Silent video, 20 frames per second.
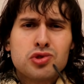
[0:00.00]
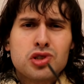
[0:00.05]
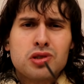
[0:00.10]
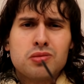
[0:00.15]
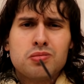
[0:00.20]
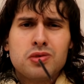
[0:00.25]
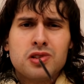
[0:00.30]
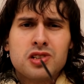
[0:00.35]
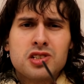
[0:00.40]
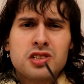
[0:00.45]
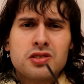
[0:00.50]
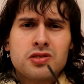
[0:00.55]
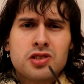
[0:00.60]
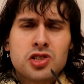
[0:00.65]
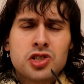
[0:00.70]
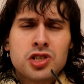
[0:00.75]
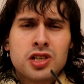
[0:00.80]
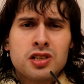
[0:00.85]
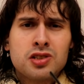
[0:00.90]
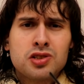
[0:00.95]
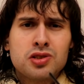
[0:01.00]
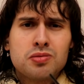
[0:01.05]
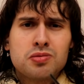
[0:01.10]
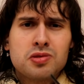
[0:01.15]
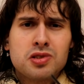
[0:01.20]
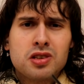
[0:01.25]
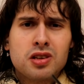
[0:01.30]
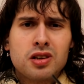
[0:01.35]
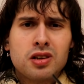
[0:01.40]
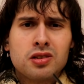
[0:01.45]
нужно было совершать,
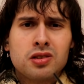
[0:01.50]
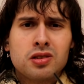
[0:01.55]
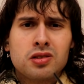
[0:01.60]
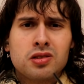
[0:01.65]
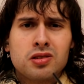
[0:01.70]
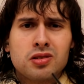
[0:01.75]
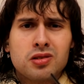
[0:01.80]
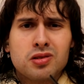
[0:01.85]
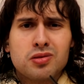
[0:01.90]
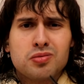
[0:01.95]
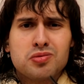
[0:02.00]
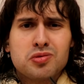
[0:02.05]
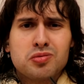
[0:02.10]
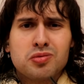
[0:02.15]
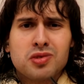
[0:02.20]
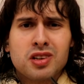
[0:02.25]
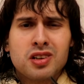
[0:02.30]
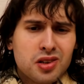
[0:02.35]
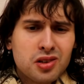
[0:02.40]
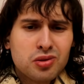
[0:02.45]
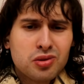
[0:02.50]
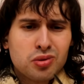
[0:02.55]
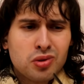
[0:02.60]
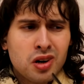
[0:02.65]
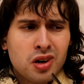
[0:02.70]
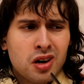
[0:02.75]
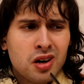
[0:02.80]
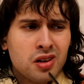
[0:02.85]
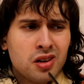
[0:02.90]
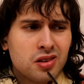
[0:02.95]
собственно, этот, э, в общем-то,
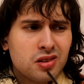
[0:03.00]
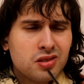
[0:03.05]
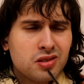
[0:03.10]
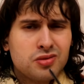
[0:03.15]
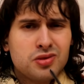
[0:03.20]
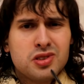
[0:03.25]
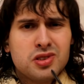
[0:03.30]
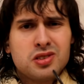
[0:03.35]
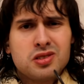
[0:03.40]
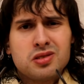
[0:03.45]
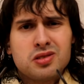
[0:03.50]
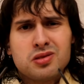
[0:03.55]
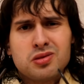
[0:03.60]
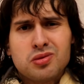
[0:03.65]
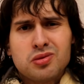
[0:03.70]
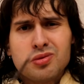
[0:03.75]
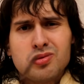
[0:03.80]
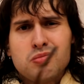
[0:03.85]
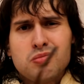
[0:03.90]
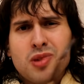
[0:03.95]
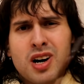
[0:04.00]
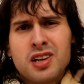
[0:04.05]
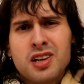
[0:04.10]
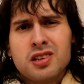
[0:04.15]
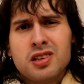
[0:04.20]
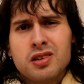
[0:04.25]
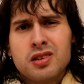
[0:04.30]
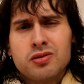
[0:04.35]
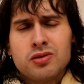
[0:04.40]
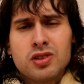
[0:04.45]
ритуал? Ведь, ну,
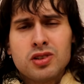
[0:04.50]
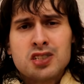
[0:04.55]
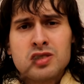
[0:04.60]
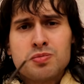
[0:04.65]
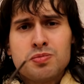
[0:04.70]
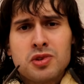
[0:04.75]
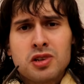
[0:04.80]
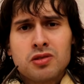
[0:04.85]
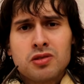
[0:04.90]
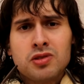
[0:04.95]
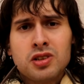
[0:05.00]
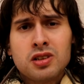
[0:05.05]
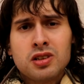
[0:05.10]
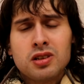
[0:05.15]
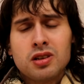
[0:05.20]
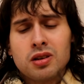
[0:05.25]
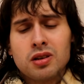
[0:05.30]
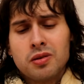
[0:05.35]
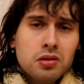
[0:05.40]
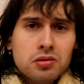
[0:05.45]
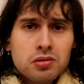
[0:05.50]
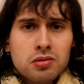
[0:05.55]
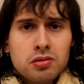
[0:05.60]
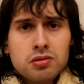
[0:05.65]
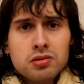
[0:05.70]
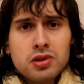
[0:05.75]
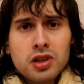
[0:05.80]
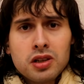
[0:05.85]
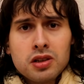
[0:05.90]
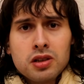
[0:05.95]
магия в 21 веке. Ну,
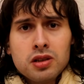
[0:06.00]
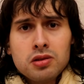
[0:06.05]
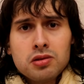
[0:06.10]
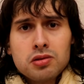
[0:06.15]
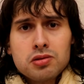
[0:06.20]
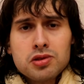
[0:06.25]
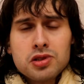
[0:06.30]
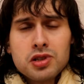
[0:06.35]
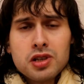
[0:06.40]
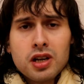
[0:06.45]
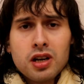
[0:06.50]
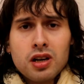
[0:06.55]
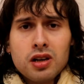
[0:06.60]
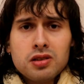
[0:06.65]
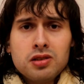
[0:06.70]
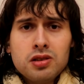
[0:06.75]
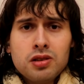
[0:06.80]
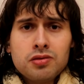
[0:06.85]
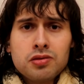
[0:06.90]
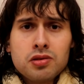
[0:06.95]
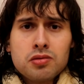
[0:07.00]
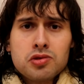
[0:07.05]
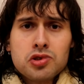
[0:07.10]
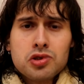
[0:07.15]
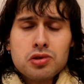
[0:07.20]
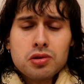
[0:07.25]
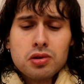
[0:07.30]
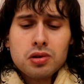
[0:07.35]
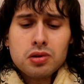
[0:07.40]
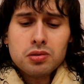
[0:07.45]
дорогие друзья, дело в том,
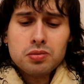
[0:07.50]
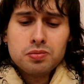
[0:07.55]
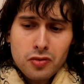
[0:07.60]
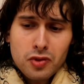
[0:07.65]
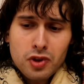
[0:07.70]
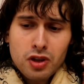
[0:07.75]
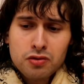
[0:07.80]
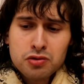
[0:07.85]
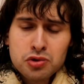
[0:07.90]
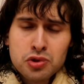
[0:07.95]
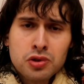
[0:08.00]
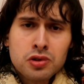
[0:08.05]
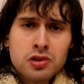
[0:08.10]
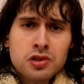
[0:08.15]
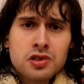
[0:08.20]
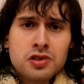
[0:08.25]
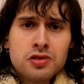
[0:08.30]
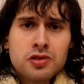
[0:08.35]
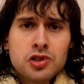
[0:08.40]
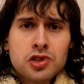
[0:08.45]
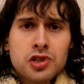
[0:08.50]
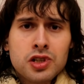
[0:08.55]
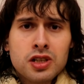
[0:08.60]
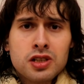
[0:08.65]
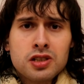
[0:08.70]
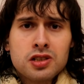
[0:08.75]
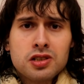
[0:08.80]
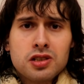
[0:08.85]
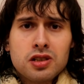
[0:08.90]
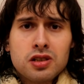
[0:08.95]
что все это
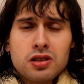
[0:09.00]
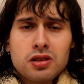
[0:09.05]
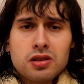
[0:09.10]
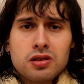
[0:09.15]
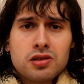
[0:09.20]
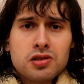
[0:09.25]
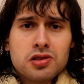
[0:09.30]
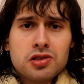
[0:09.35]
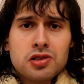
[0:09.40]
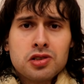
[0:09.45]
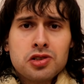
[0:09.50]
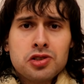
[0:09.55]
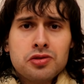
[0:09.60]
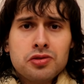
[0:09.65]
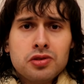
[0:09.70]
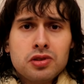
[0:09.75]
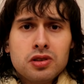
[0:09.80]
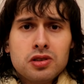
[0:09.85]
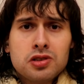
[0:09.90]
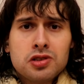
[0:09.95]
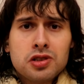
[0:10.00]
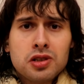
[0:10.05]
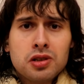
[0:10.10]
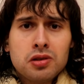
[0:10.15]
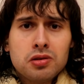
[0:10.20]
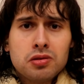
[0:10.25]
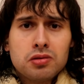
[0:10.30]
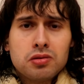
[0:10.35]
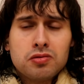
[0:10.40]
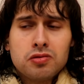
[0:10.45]
совершается с очевидной
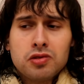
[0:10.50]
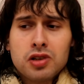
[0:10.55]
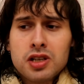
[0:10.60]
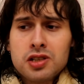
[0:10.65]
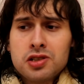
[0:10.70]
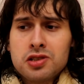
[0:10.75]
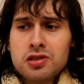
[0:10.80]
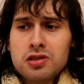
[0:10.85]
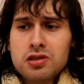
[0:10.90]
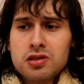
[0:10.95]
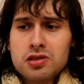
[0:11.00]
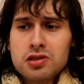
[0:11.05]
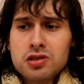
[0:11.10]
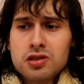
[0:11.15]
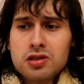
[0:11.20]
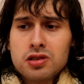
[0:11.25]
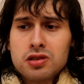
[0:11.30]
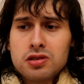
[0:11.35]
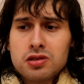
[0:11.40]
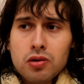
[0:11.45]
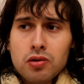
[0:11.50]
целью. Власть, так сказать,